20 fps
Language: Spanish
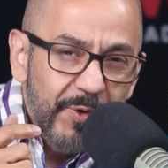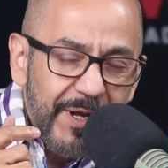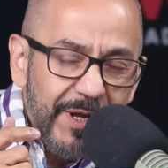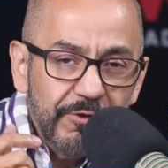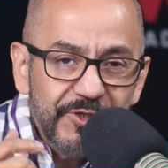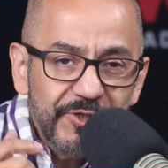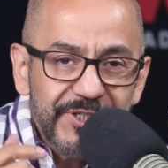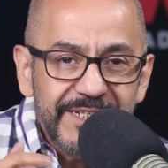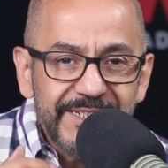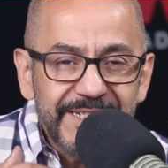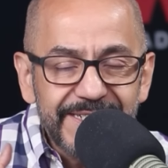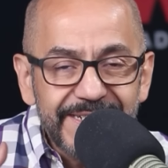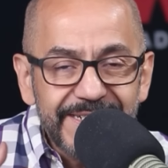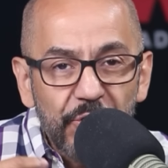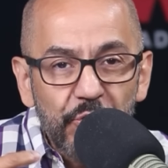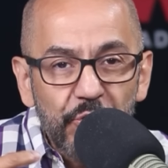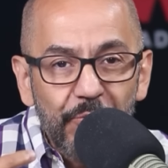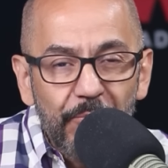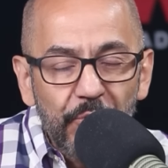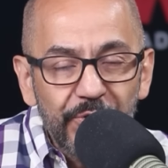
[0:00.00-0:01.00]
Una cosa es
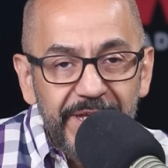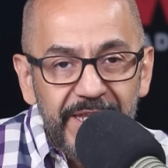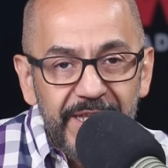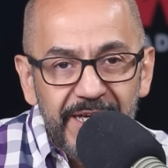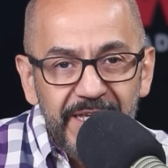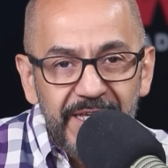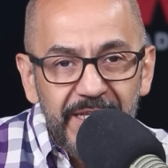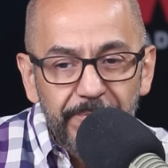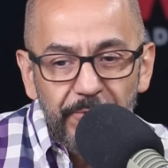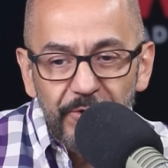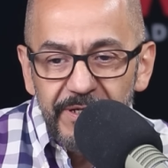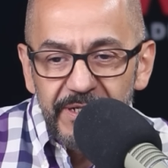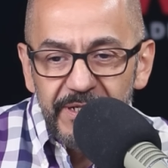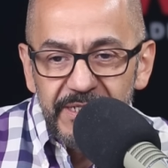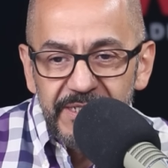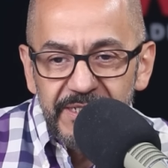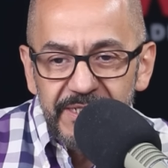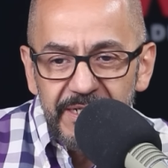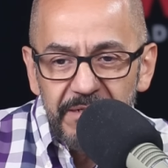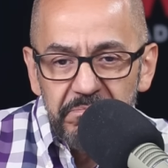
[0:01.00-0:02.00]
esta comodidad de poder
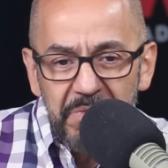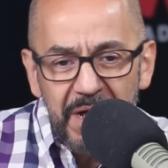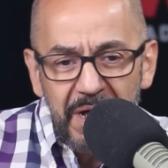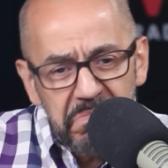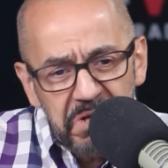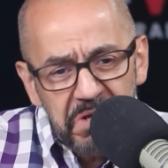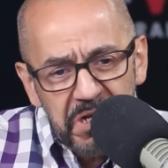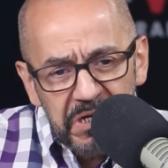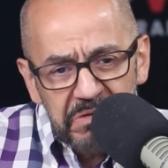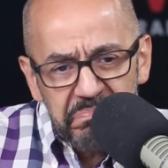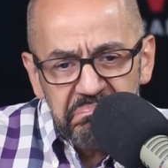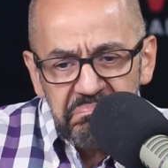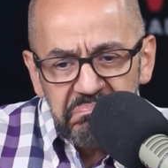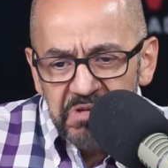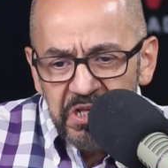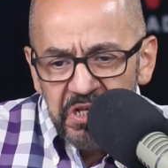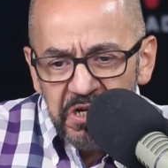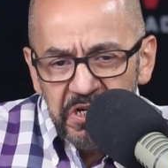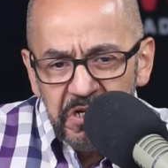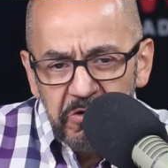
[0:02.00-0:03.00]
decir, ah, mira,
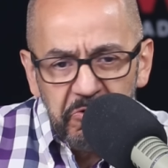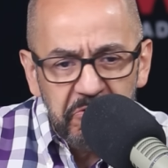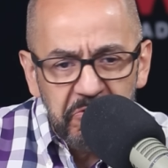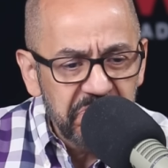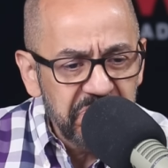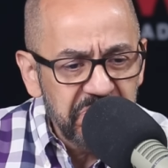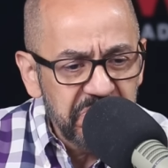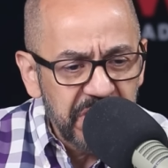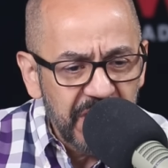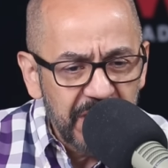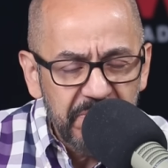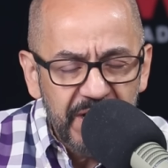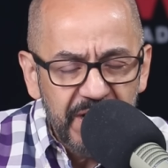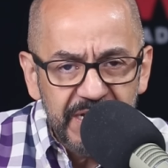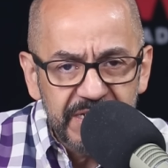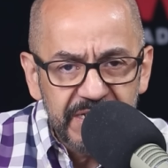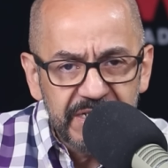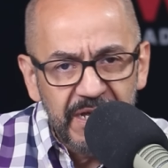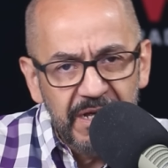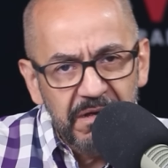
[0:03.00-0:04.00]
qué rico, llegué a mi
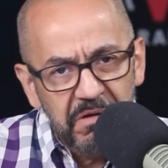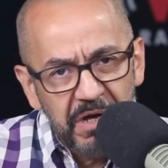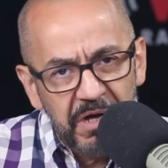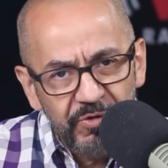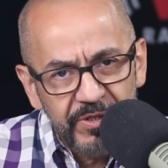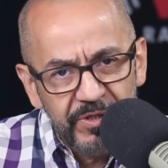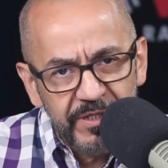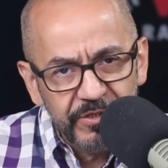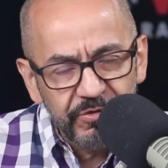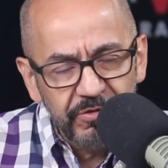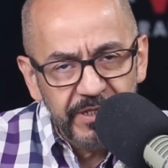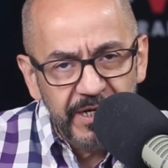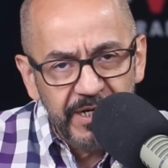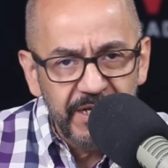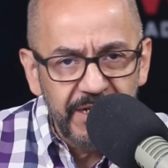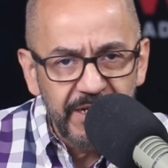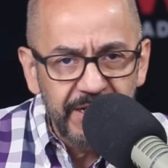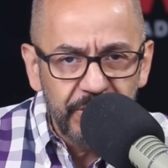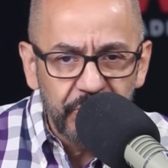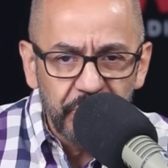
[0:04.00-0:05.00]
casa, ahorita estoy
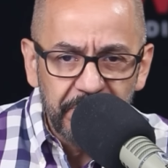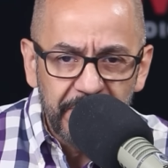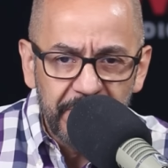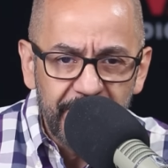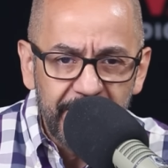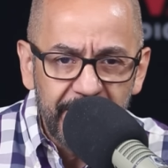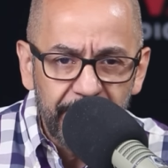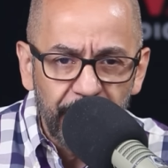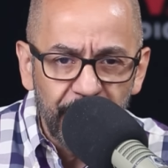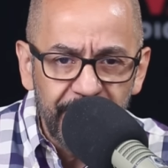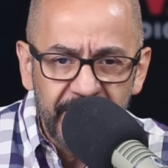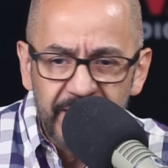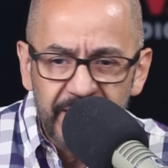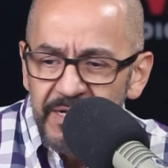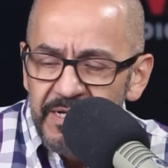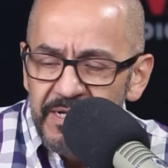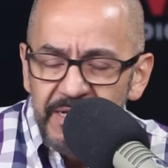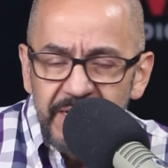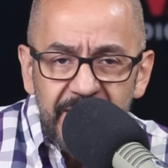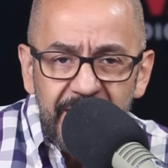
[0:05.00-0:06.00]
tranquilito, me voy a poner
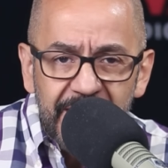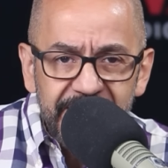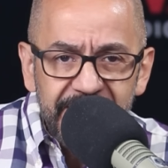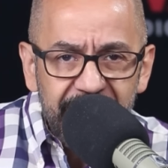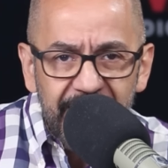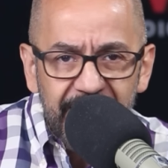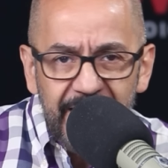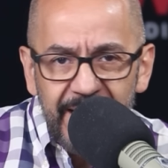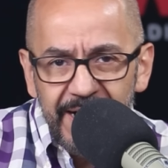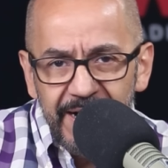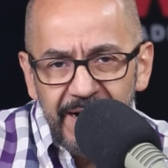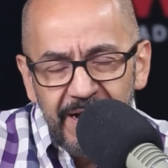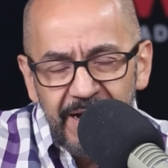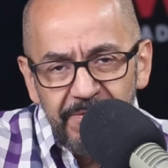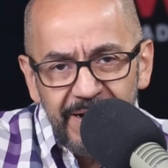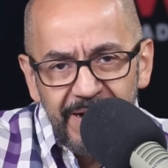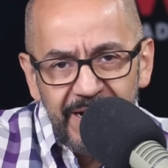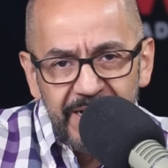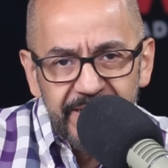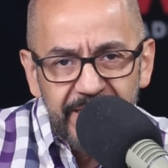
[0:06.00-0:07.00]
a cenar,
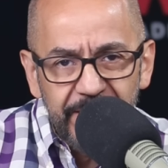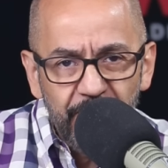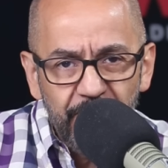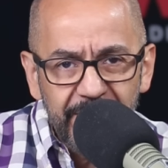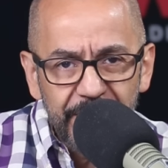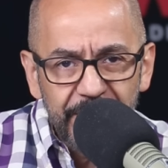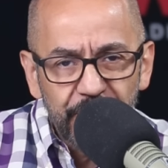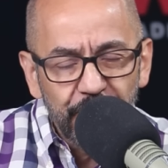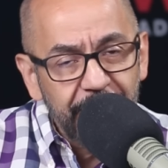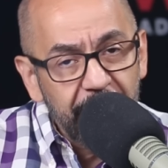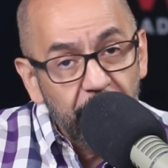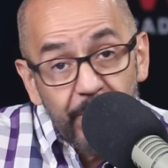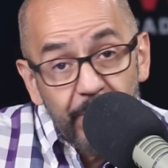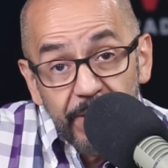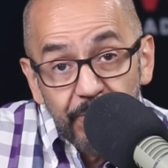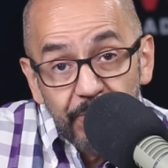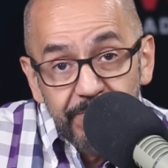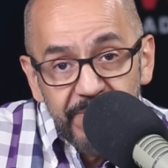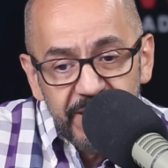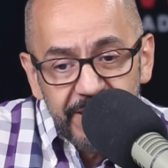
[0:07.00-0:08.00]
a ver la tele un rato, me voy
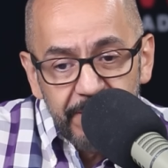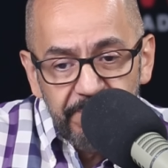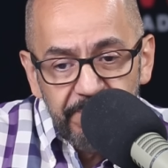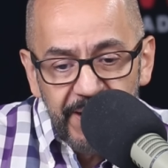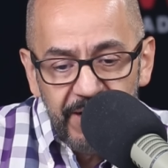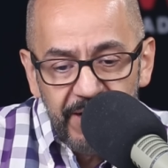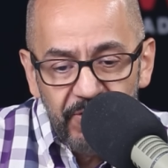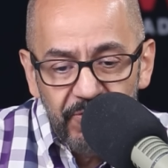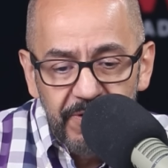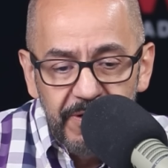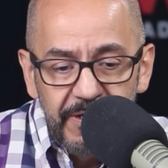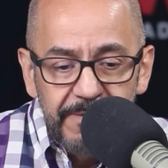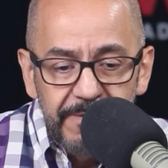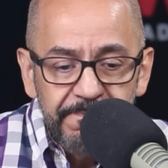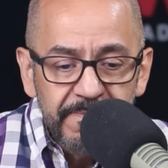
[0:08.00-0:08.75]
a dormir temprano.